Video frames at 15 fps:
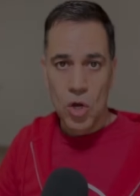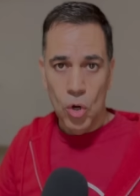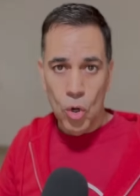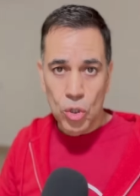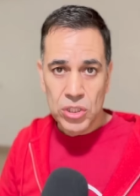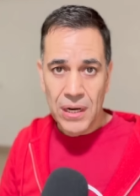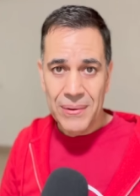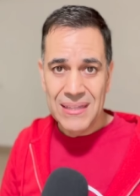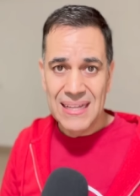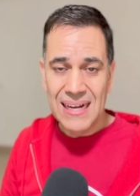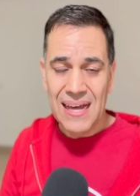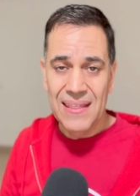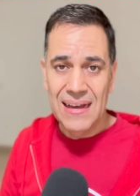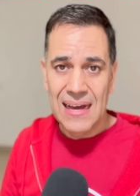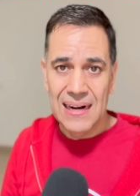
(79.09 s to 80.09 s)
Otra
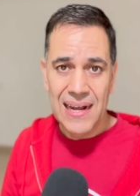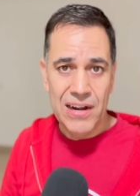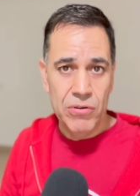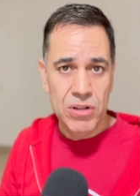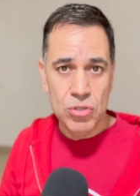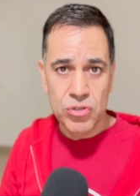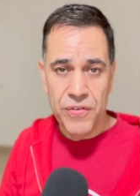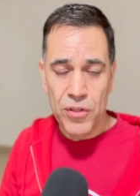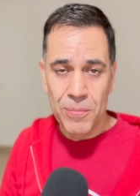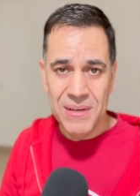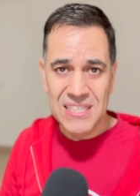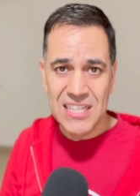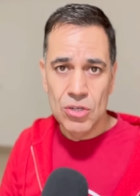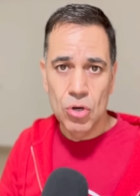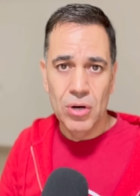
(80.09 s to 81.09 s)
ventaja de cargar en un enchufe
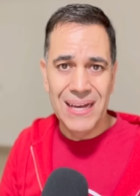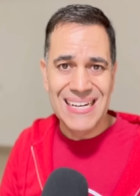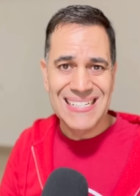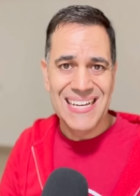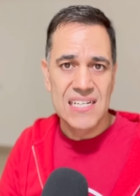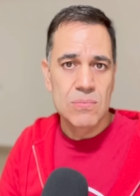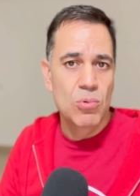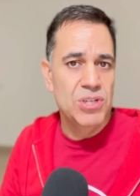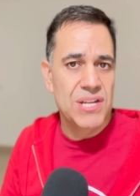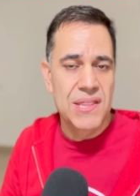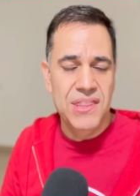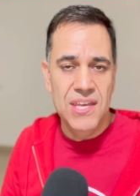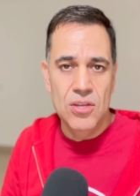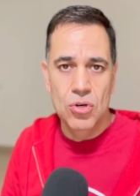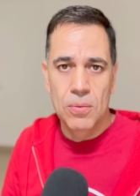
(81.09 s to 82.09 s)
doméstico es que es muy
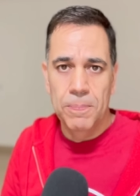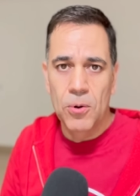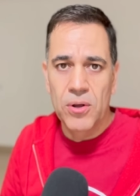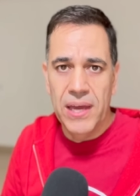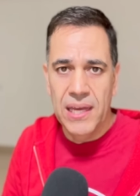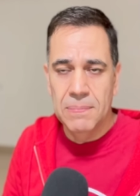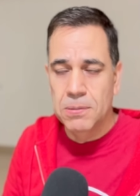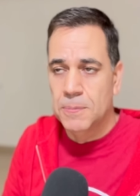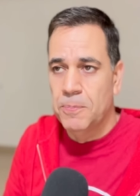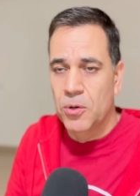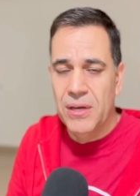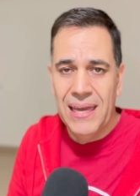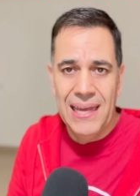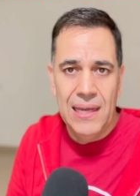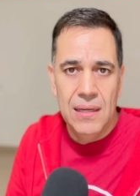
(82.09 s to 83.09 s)
sencillo. ¿Por qué? Pues
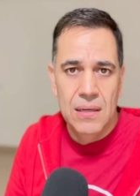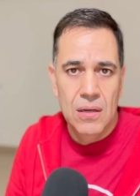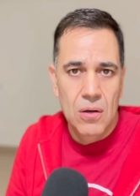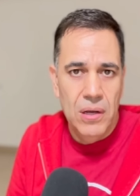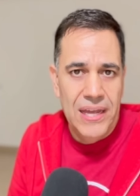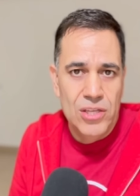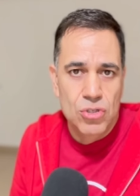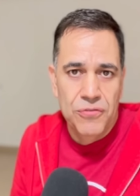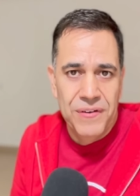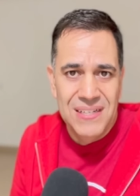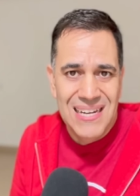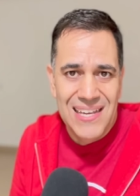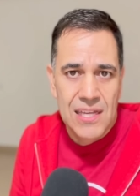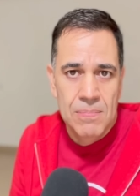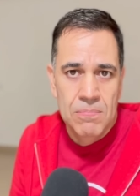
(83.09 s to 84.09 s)
porque
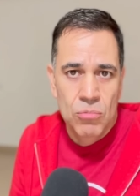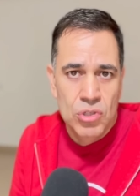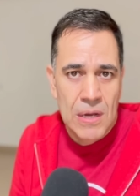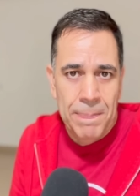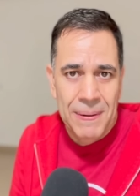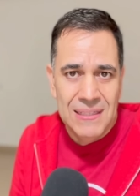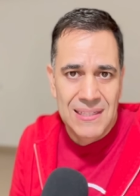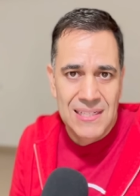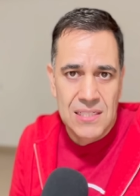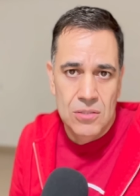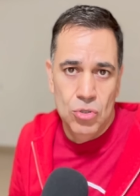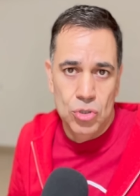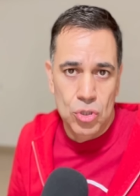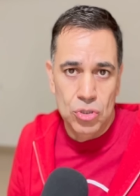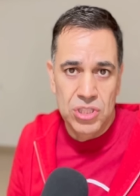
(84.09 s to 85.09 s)
Enchufes hay en muchas partes.
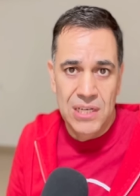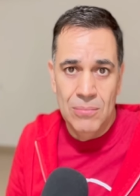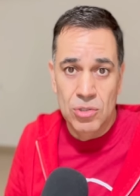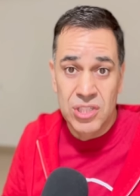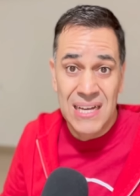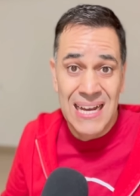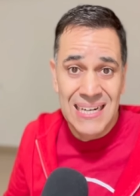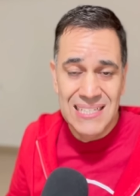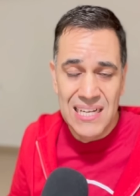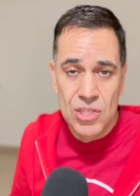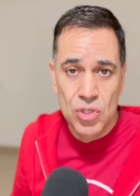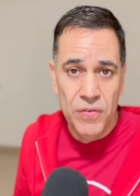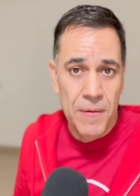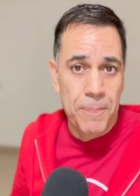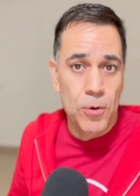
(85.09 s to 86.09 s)
Nosotros tenemos en casa
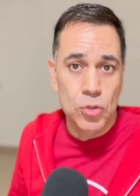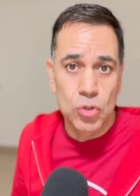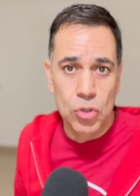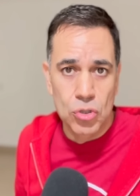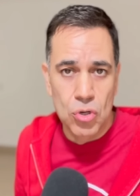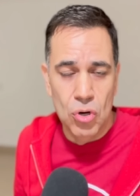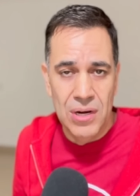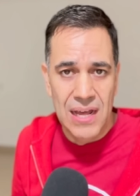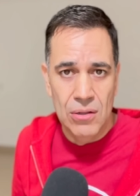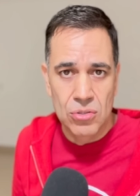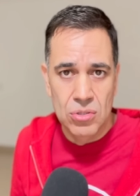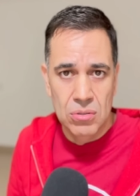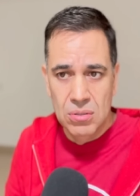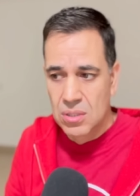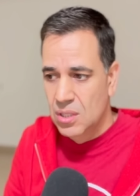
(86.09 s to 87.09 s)
enchufes por todos los lados,
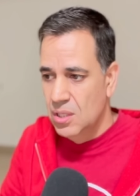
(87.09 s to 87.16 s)
¿no?